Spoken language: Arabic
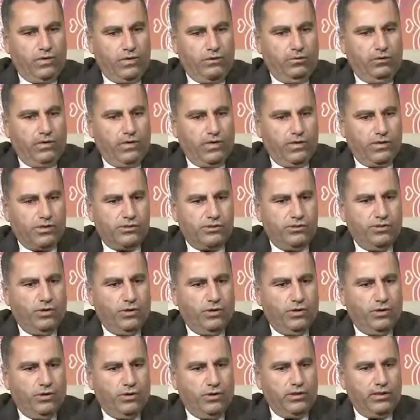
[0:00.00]
قبل
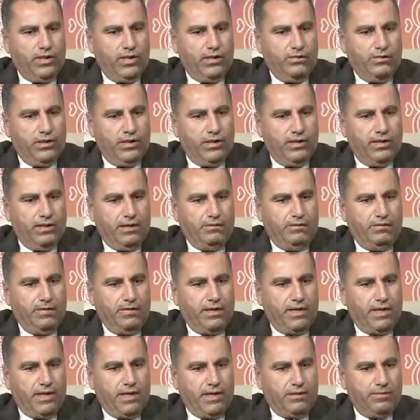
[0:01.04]
أسبوع عدنا من المملكة
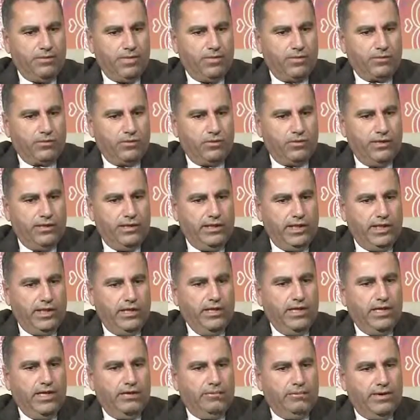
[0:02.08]
العربية السعودية
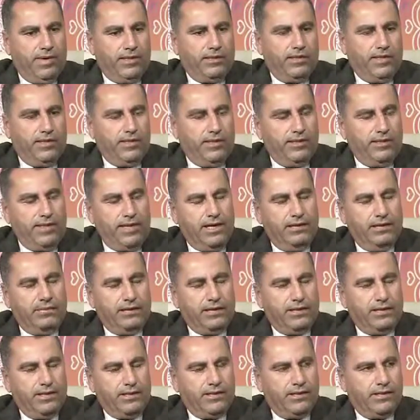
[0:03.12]
بعد أن ذهبت
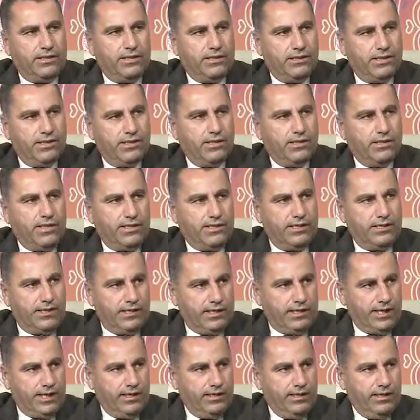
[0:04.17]
لجنة استئجار
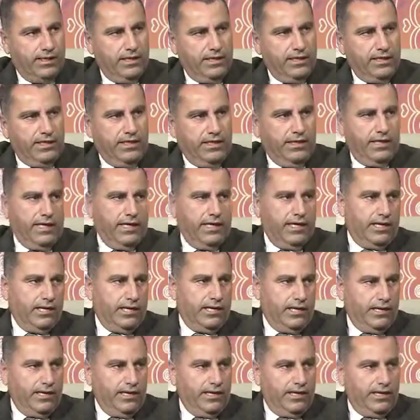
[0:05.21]
السكن إلى
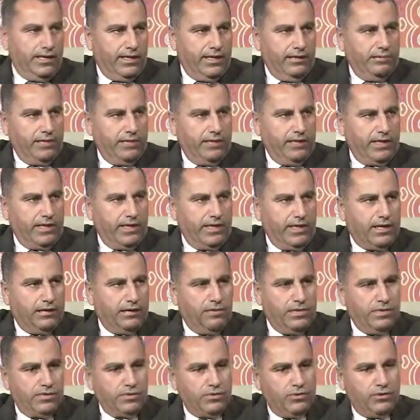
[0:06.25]
آه، المملكة العربية
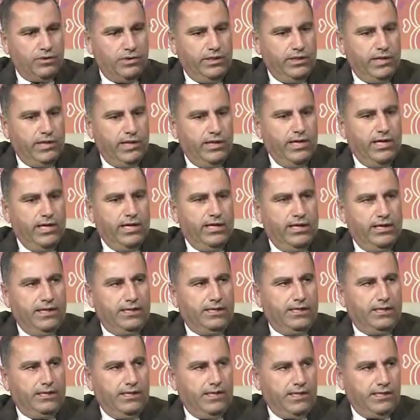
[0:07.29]
السعودية
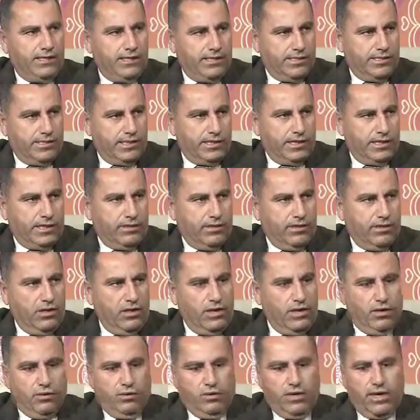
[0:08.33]
للتجهيز للسكن
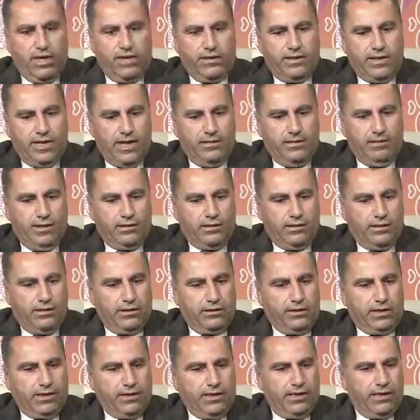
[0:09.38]
وهذا العام حقيقة
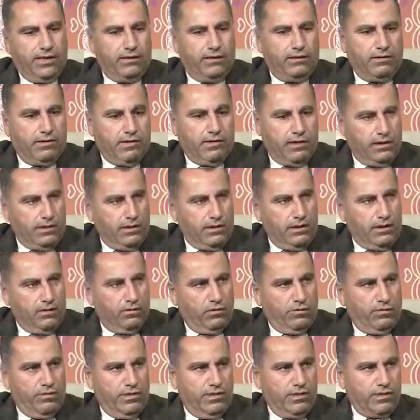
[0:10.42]
كان قرار الإخوة
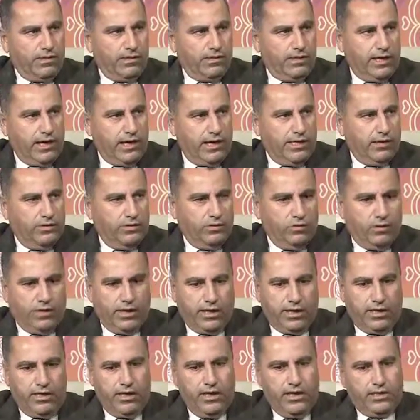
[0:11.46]
في لجنة الحج
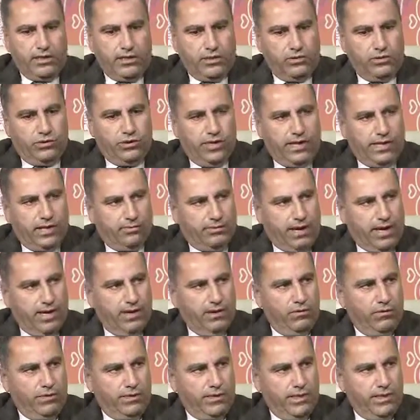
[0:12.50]
وتوجيهات معالي
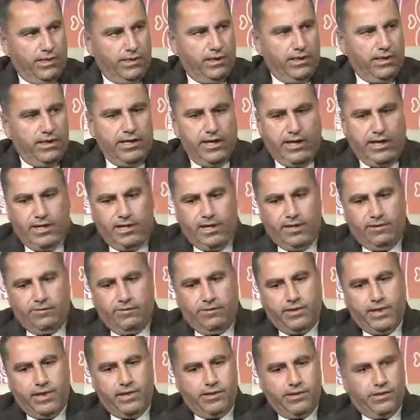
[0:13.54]
الوزير أن
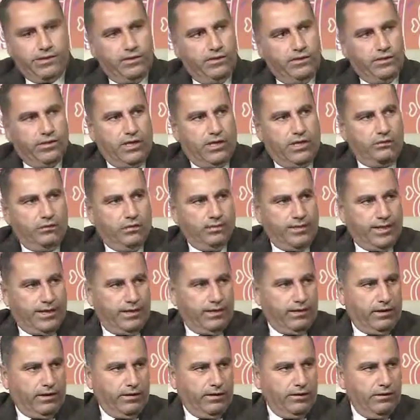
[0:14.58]
يبدأ الاستئجار
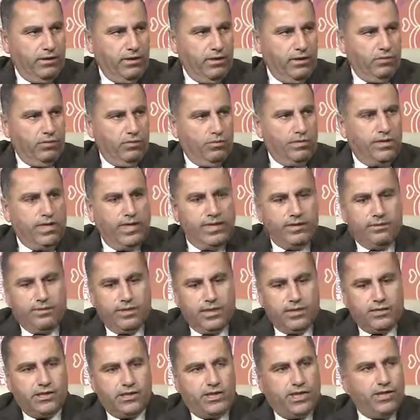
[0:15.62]
مبكرا وذلك من
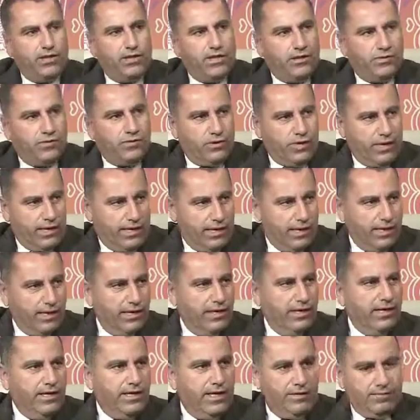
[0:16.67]
أجل أن نحصل على
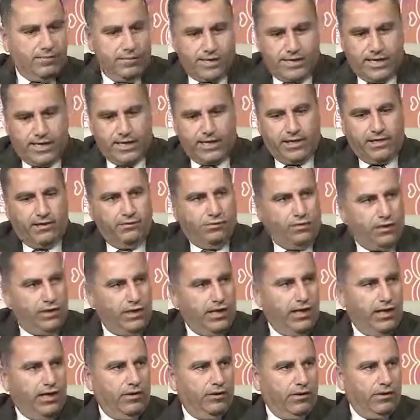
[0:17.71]
مساكن
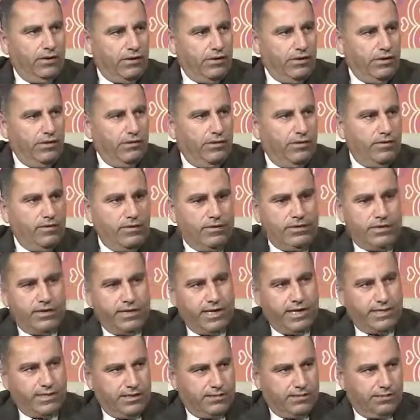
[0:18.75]
مريحة ونظيفة
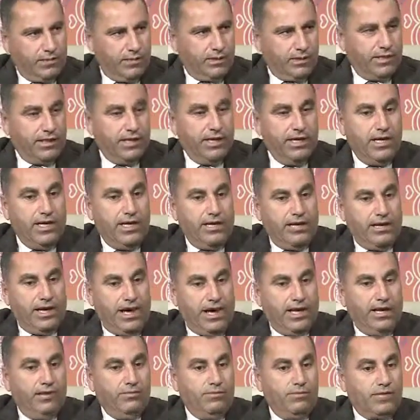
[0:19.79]
وتتناسب وت...
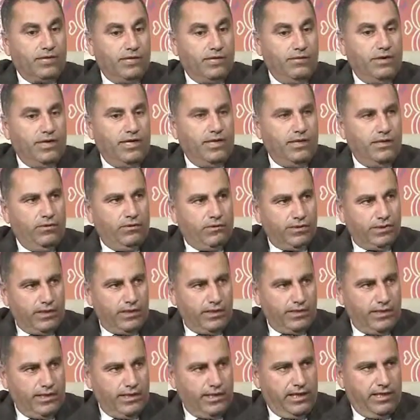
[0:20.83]
على المستوى الذي
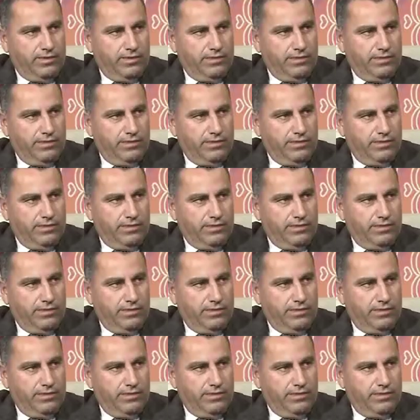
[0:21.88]
وصلت إليه